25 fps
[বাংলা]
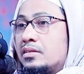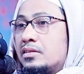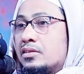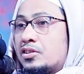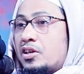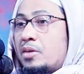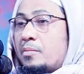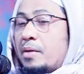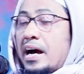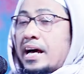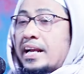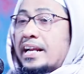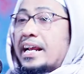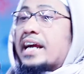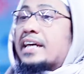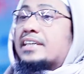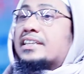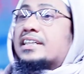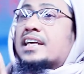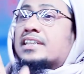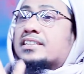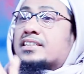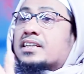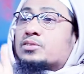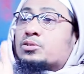সবাইরে
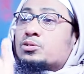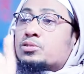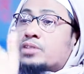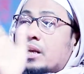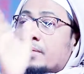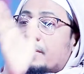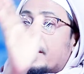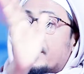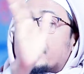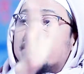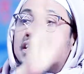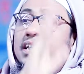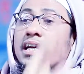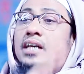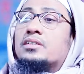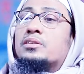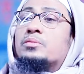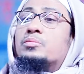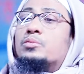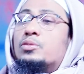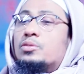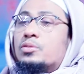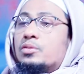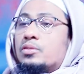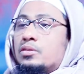একটা একটা জুতার বাড়ি দিয়ে
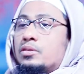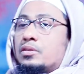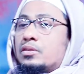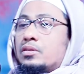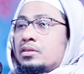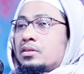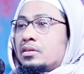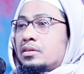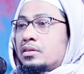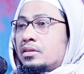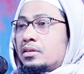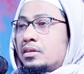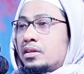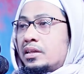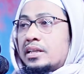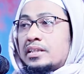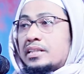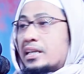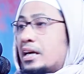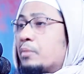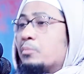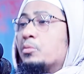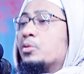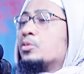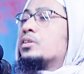দেবো এটা
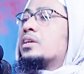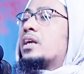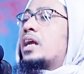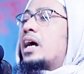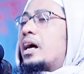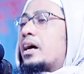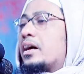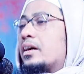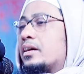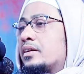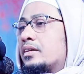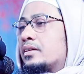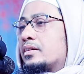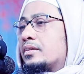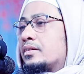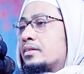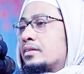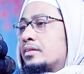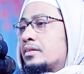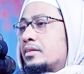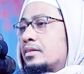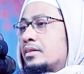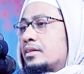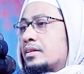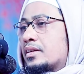এমন না
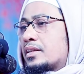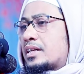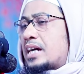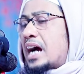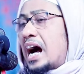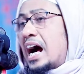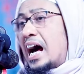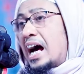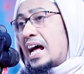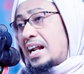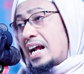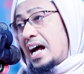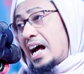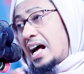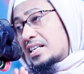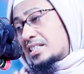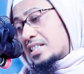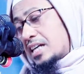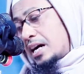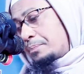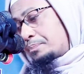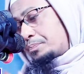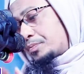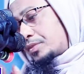কার আজাব